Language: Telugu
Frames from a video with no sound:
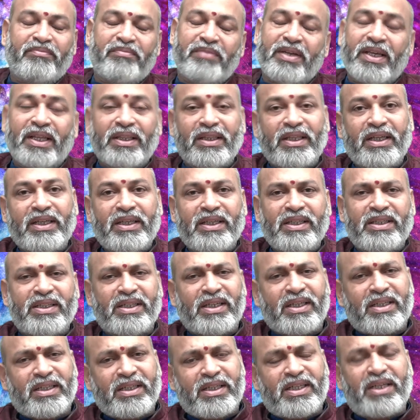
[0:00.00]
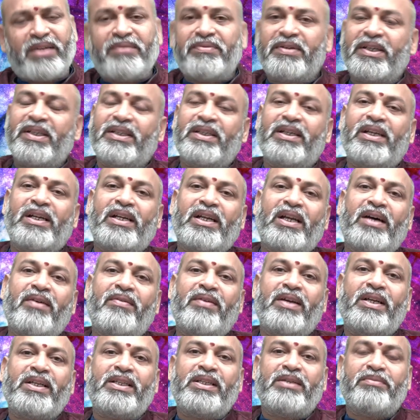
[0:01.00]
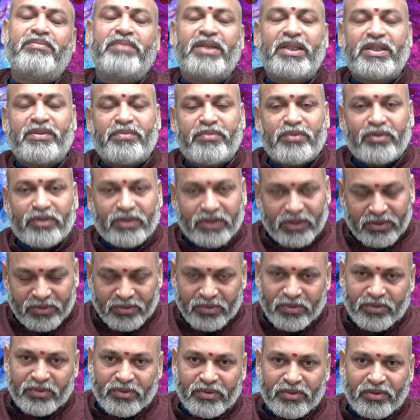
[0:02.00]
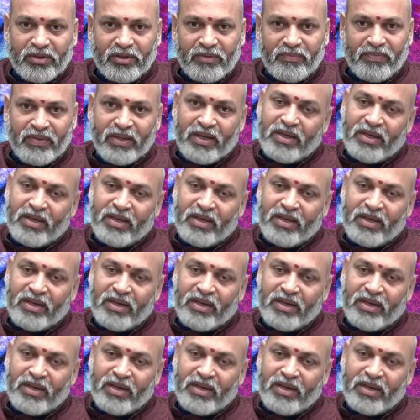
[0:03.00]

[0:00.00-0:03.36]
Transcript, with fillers: మీ అందరికీ చక్కటి ఫలితాలు రావాలని మనస్ఫూర్తి కోరుకుంటూ